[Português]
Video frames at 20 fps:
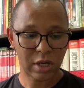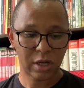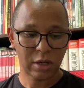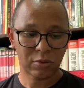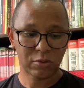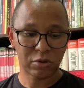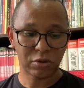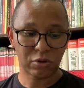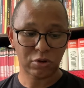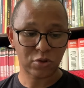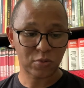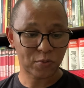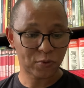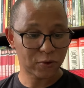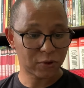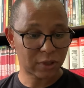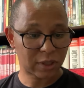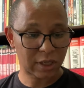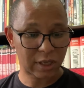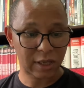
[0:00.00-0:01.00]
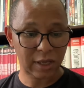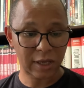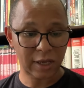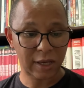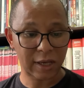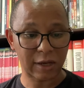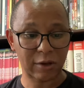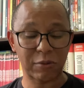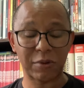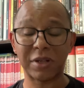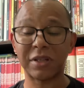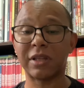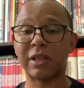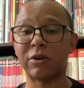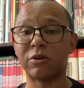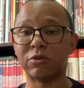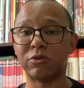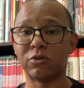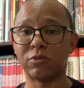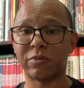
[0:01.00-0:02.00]
Curioso porque
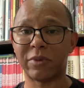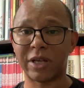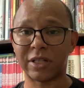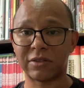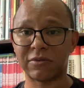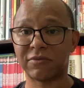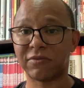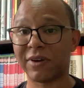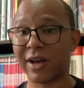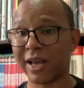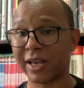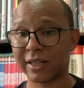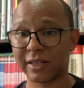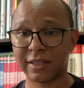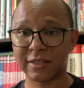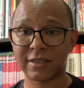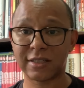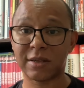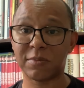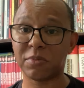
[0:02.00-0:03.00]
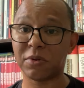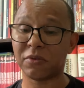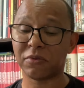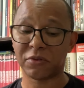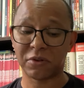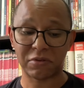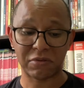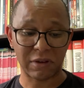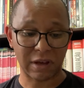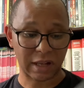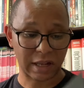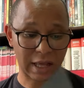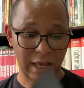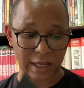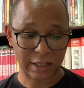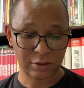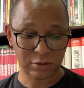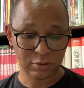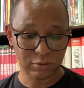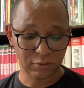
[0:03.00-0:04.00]
Grendel do Matt Wagner sempre foi
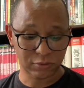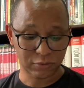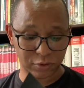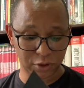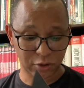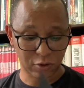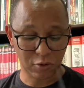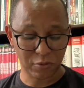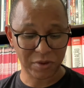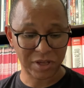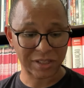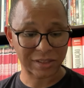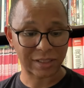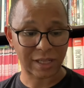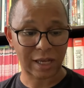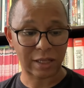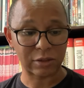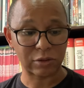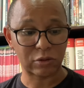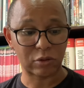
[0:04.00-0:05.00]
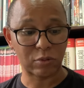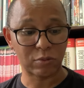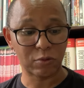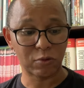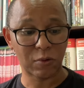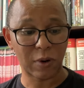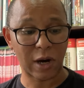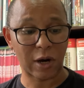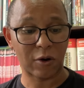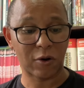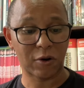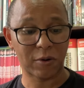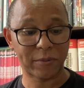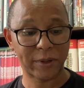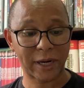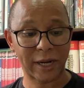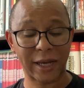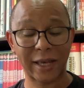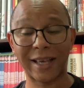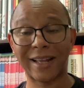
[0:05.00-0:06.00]
falado, foi comentado como uma
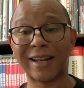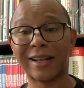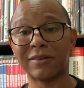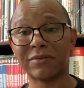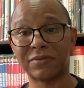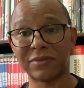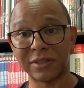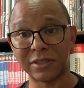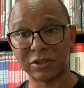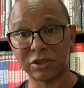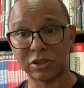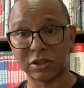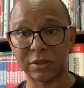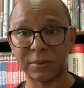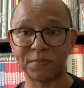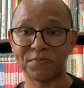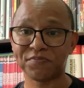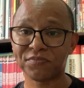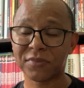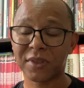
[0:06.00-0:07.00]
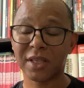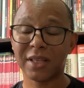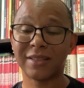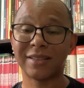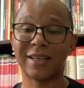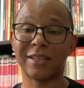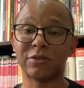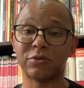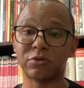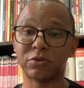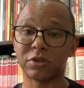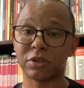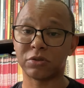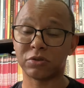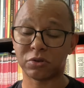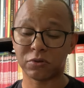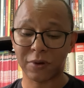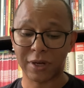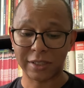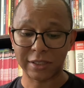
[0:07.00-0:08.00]
obra relevante na indústria
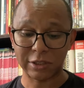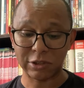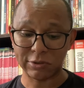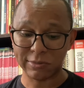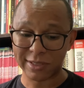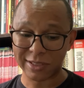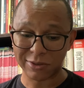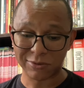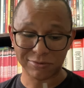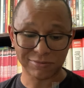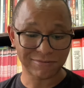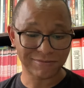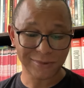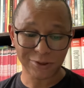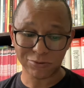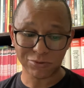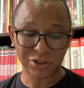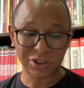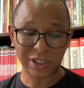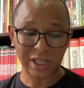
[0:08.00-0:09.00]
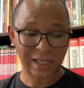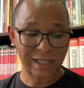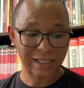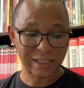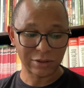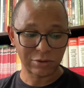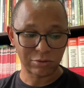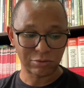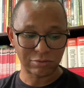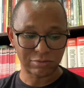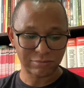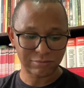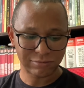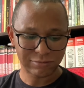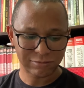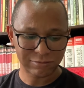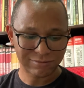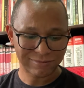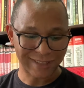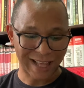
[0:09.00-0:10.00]
dos quadrinhos, mas eu não tinha lido
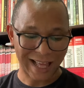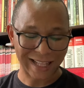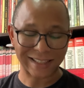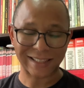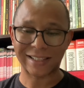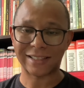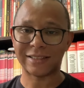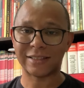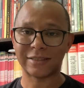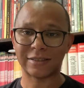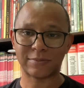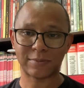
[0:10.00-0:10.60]
nada desse